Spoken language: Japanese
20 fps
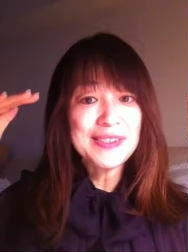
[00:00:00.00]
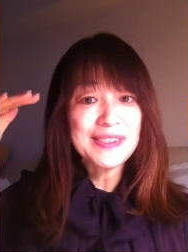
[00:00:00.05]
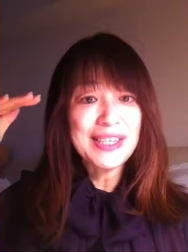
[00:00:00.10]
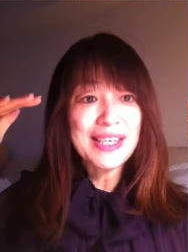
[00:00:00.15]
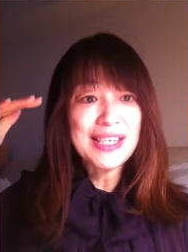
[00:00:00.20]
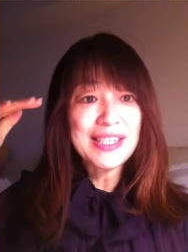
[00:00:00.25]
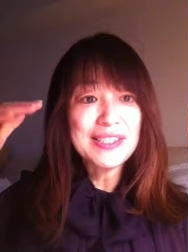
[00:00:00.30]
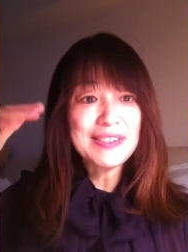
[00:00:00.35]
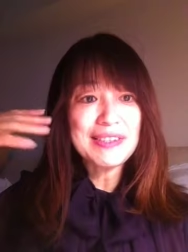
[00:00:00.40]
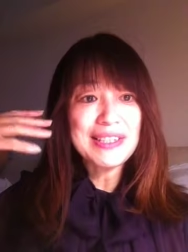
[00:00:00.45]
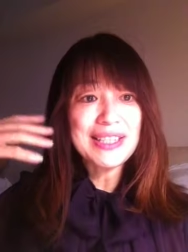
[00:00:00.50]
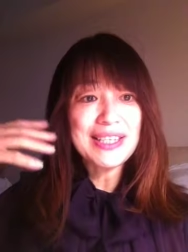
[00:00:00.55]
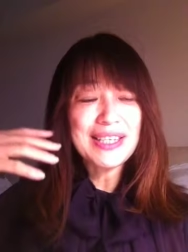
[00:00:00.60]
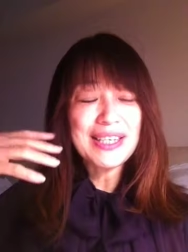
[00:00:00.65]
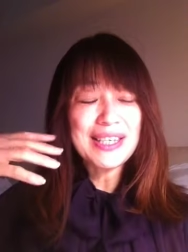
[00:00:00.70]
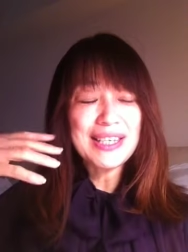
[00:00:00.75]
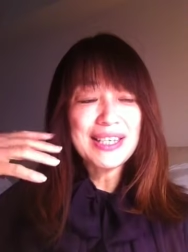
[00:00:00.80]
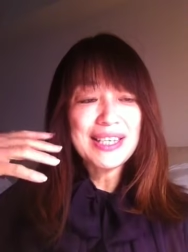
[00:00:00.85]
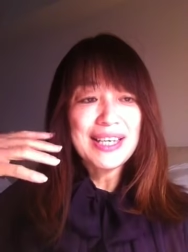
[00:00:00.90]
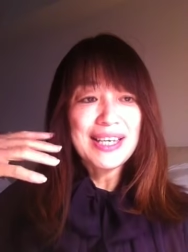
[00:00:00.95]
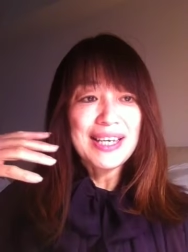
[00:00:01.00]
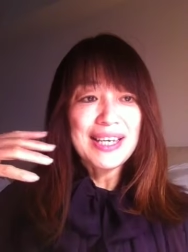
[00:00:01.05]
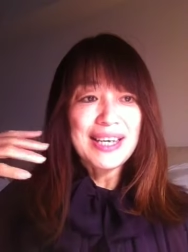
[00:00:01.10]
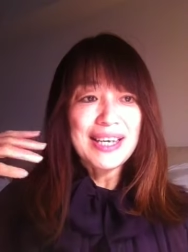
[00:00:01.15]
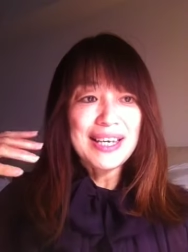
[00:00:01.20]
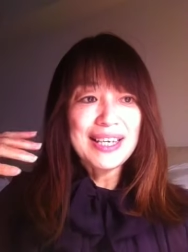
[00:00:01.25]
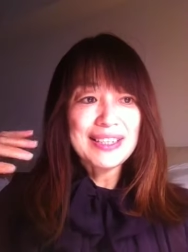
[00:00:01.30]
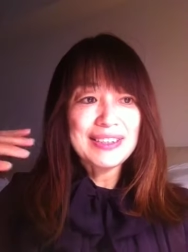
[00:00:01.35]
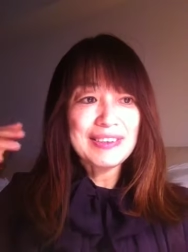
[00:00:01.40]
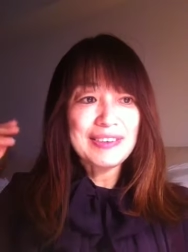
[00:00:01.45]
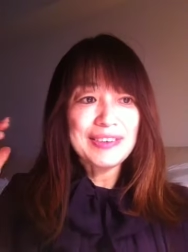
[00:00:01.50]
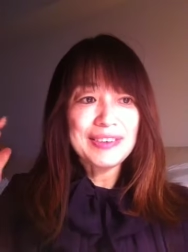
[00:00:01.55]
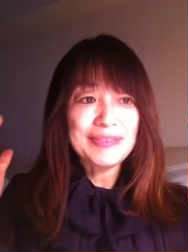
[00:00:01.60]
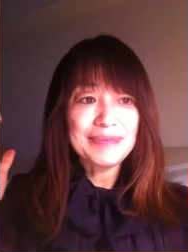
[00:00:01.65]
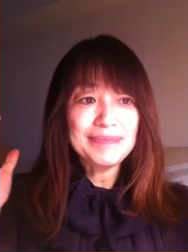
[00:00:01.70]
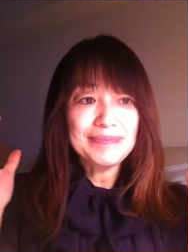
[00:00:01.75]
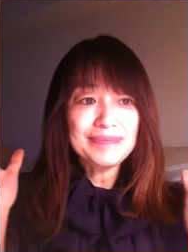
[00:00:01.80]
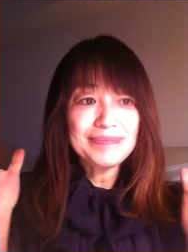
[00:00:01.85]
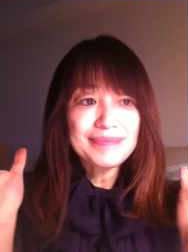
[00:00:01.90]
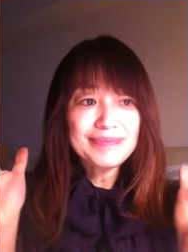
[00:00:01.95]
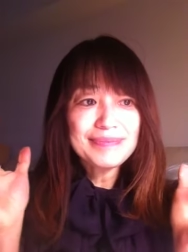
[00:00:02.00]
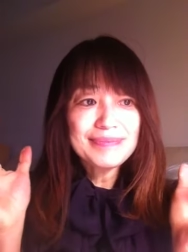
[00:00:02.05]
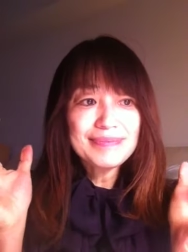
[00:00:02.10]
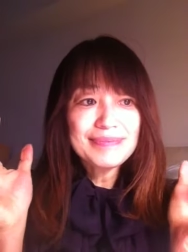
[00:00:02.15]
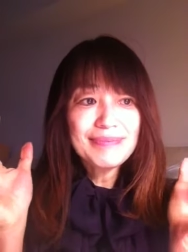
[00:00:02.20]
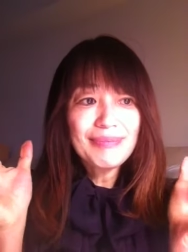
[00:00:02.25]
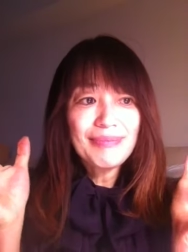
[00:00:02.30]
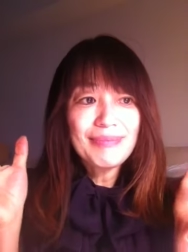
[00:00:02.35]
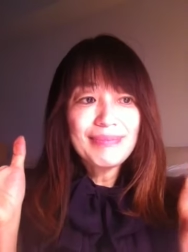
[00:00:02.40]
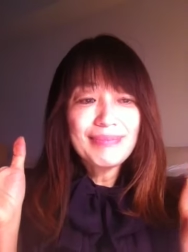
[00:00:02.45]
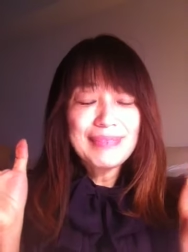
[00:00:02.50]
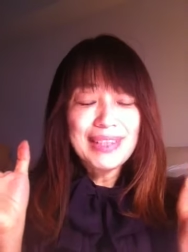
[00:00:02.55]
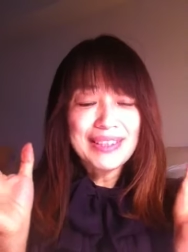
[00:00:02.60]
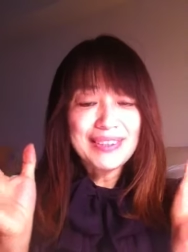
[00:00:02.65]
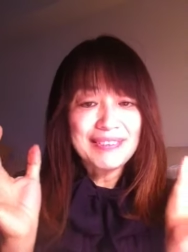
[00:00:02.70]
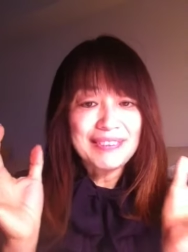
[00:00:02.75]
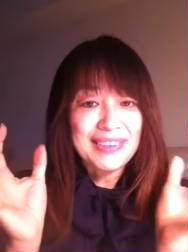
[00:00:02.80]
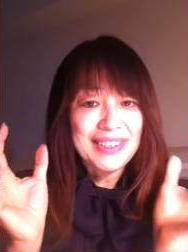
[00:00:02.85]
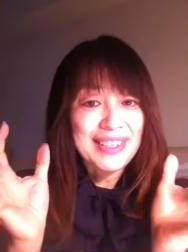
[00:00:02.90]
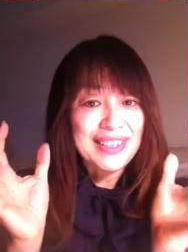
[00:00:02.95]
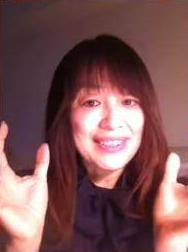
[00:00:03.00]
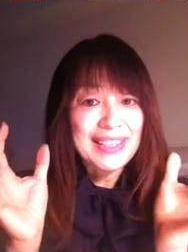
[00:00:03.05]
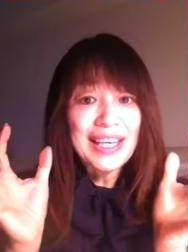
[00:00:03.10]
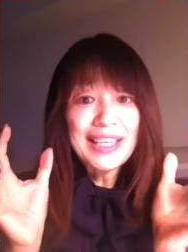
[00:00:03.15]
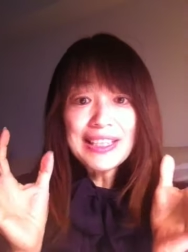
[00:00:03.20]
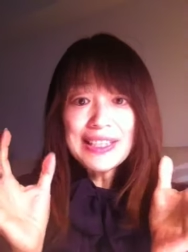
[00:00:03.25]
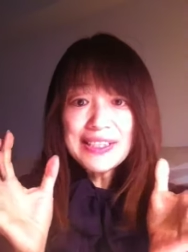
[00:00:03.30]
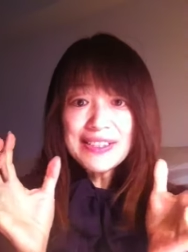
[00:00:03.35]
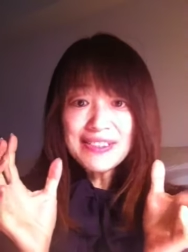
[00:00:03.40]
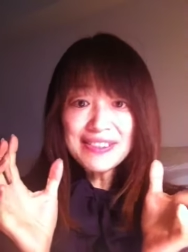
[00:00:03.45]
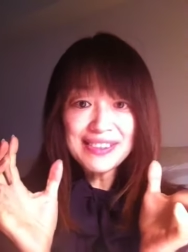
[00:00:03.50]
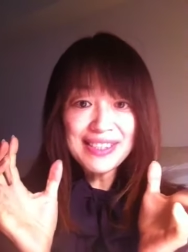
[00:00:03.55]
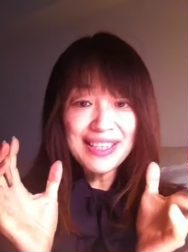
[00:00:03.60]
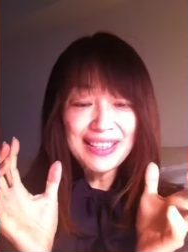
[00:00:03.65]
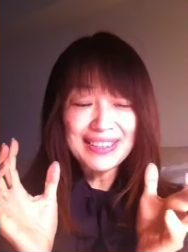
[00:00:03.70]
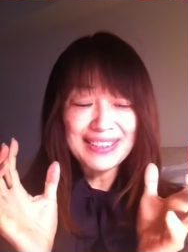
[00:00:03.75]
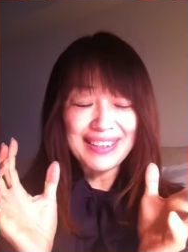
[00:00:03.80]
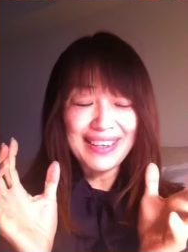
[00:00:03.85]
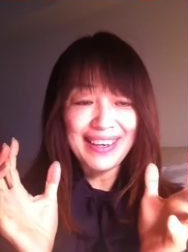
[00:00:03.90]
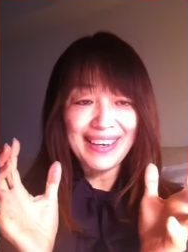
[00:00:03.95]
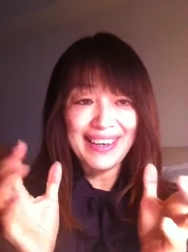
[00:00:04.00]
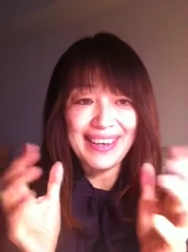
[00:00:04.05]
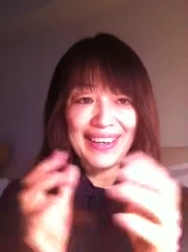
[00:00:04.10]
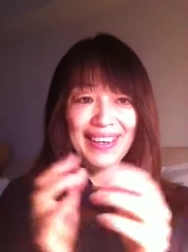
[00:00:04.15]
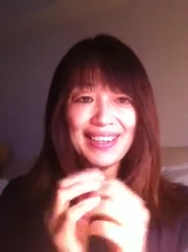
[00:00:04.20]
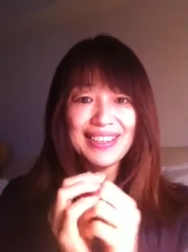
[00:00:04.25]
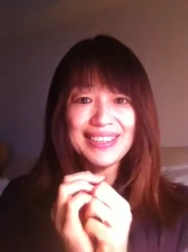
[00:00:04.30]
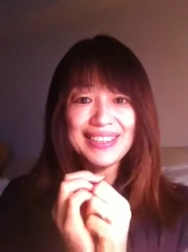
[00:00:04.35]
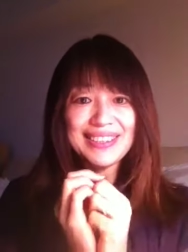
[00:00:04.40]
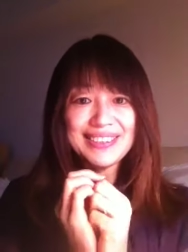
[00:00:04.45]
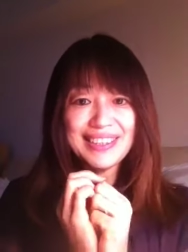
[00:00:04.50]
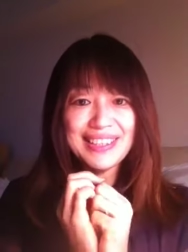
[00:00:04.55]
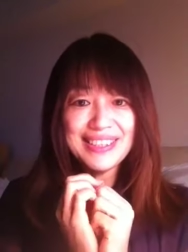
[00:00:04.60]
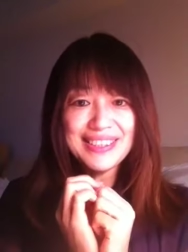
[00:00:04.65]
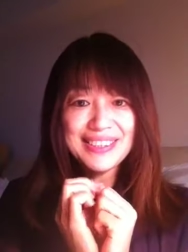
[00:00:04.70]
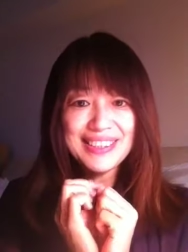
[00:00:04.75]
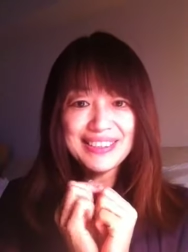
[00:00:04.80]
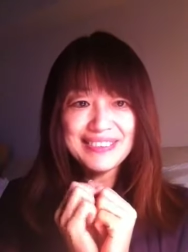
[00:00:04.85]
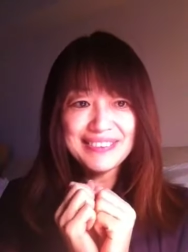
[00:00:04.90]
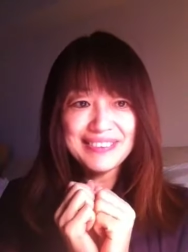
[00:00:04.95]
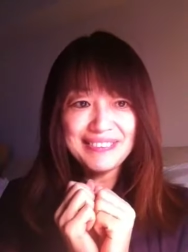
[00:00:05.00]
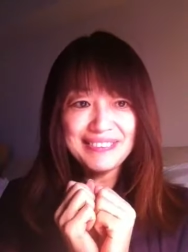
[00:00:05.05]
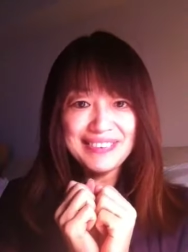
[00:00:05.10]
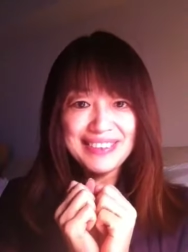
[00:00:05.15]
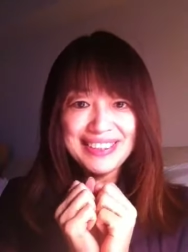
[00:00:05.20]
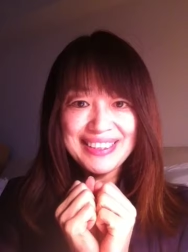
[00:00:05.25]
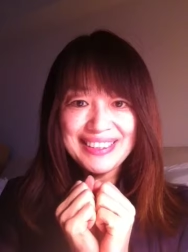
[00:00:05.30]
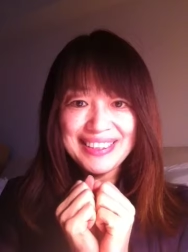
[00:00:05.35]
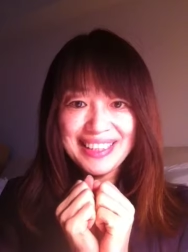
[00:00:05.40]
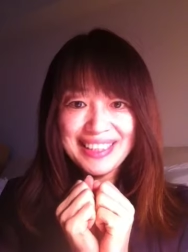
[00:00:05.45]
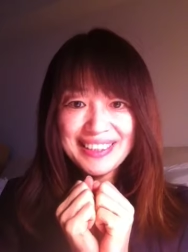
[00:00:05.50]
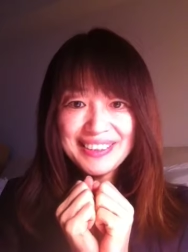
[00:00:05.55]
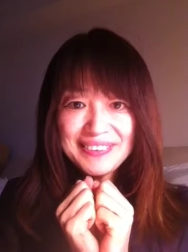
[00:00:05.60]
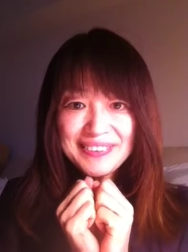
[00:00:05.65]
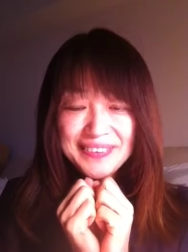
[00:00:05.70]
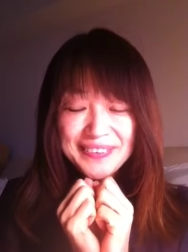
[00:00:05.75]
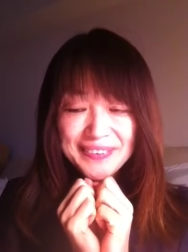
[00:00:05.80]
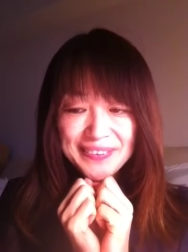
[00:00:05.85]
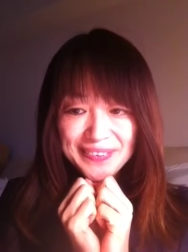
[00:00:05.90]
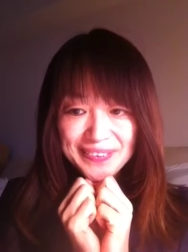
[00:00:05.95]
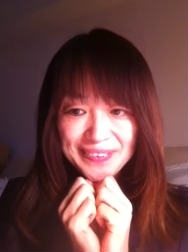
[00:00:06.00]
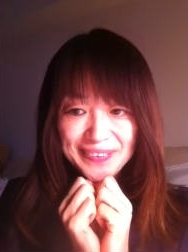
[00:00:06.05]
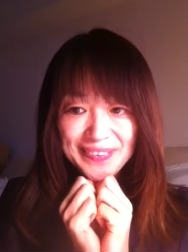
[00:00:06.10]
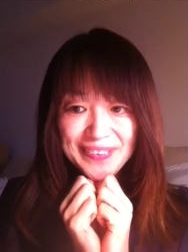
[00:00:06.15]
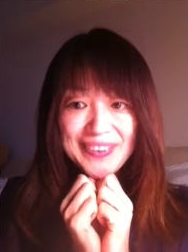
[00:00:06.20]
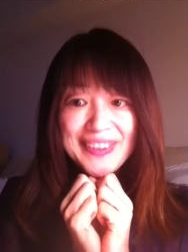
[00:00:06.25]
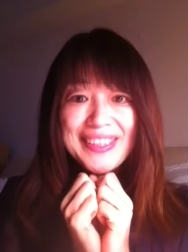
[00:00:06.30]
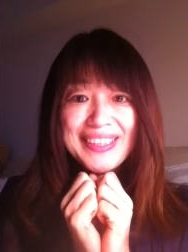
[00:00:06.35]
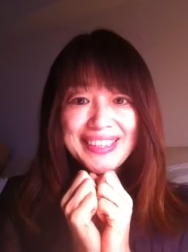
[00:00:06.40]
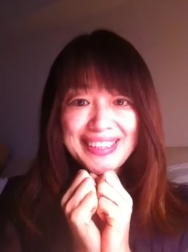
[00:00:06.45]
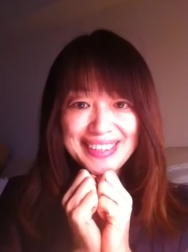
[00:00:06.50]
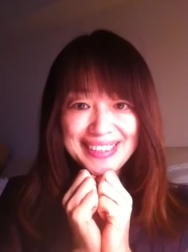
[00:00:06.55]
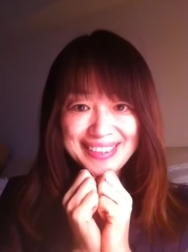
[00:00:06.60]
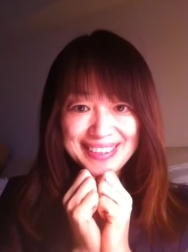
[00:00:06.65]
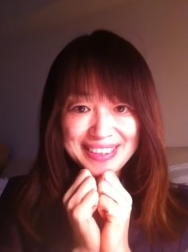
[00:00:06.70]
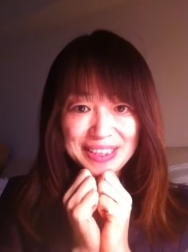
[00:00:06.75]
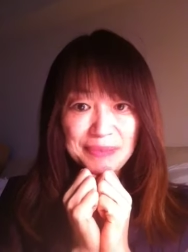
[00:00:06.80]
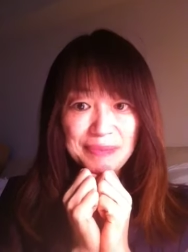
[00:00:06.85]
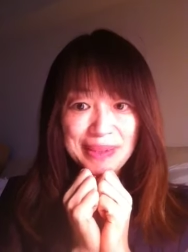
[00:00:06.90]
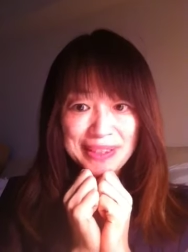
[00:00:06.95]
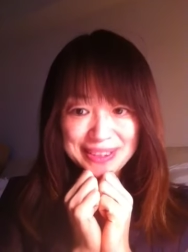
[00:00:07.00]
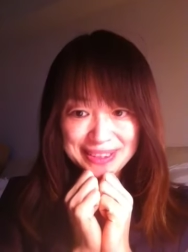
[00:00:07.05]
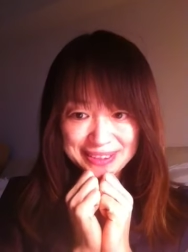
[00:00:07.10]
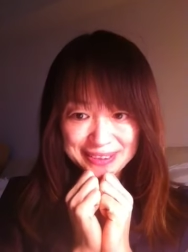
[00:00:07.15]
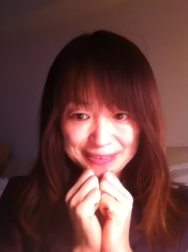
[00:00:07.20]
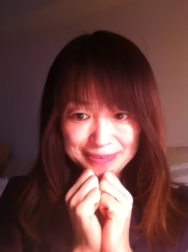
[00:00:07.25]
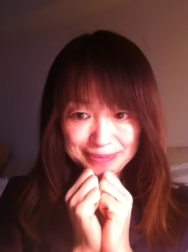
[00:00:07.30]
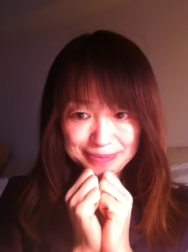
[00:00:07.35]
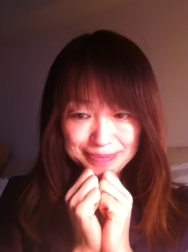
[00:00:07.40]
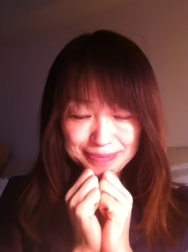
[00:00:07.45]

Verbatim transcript: してそれがあのなんていうのかな対立しないで実現していくといいなということを言ってます。